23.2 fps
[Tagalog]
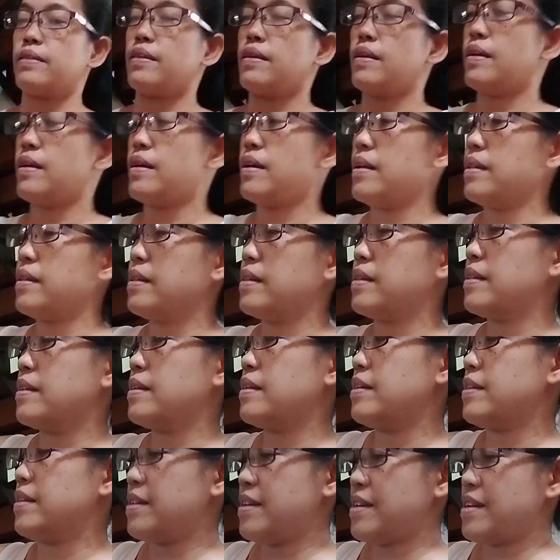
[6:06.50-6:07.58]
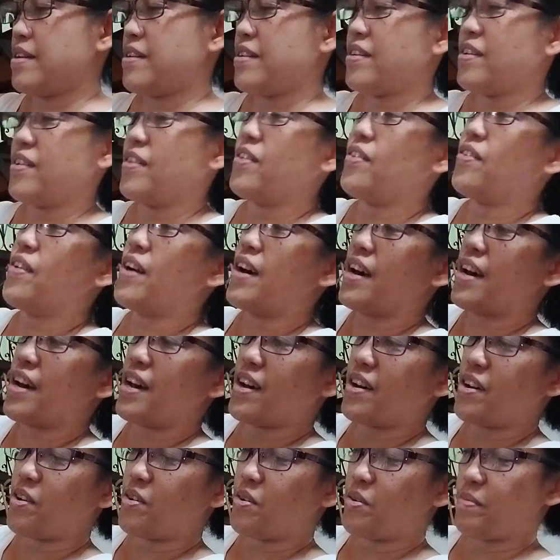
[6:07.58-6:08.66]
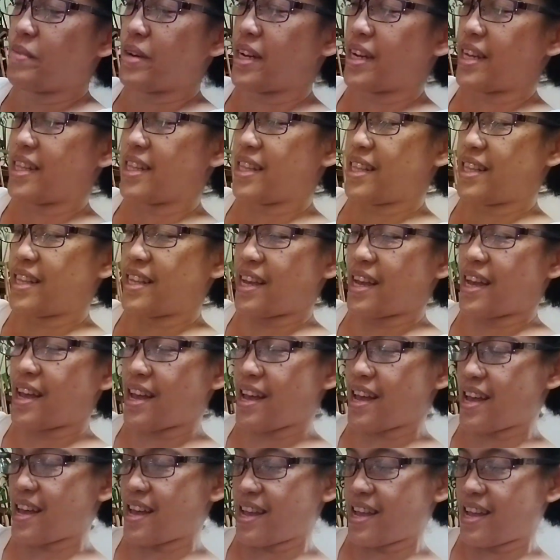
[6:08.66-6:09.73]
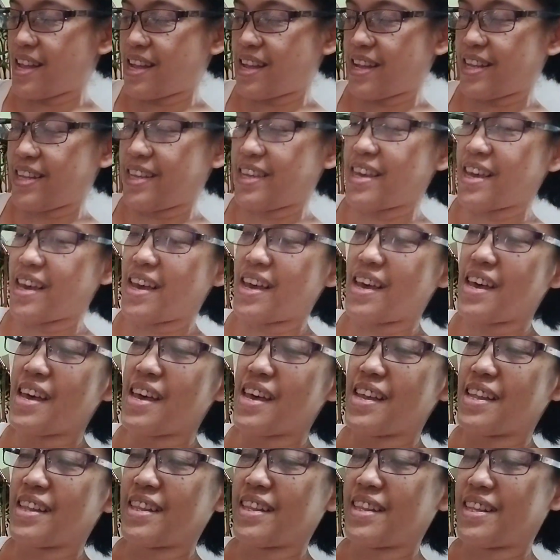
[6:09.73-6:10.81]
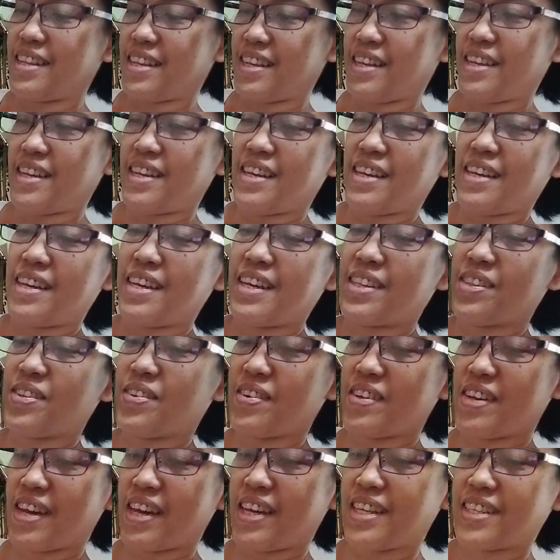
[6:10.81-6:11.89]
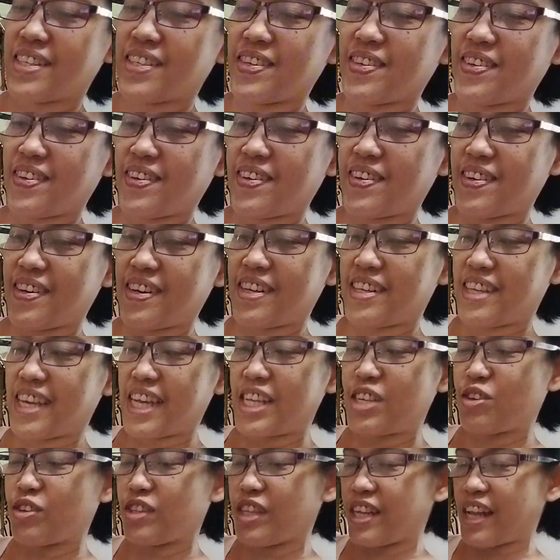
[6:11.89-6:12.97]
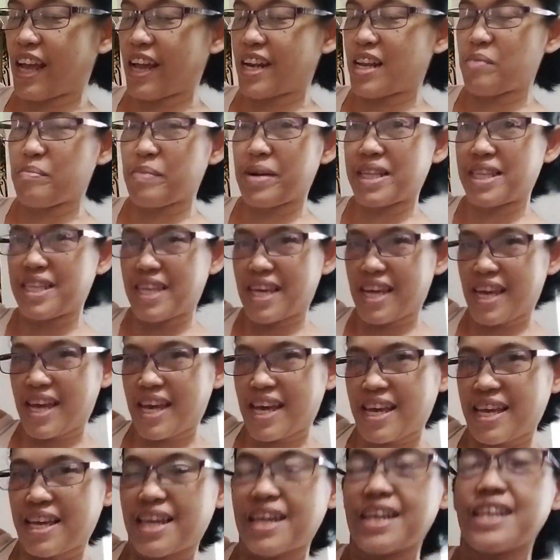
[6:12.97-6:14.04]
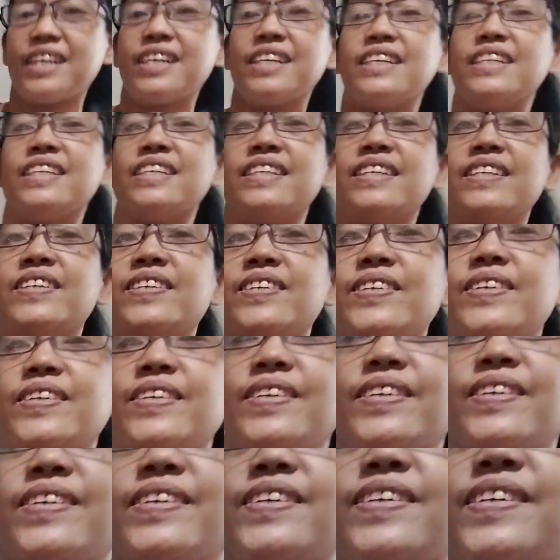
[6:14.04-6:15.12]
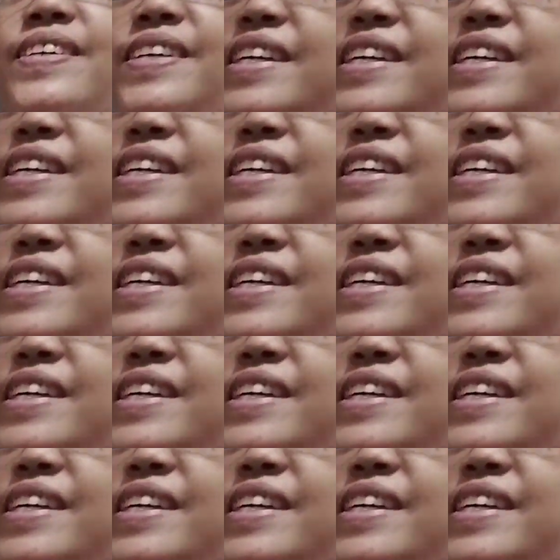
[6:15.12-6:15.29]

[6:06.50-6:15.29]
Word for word: Okay. Wow, maganda. Yan. Ito guys, oh. Yan yung nilalaman niya. Oh,